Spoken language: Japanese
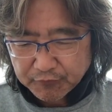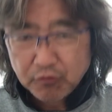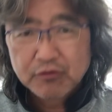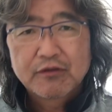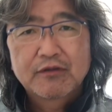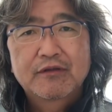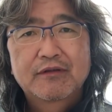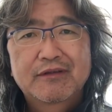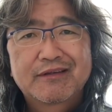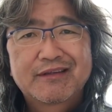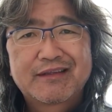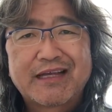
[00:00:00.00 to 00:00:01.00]
を
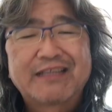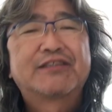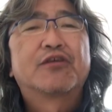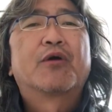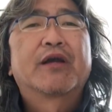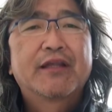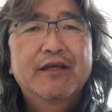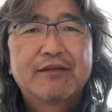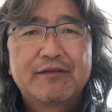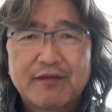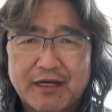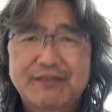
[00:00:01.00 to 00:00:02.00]
出してるわけね
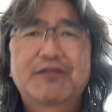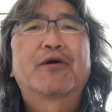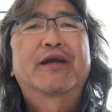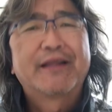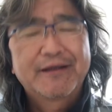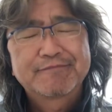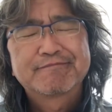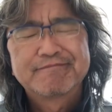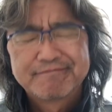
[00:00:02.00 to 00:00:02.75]
出してるわけね、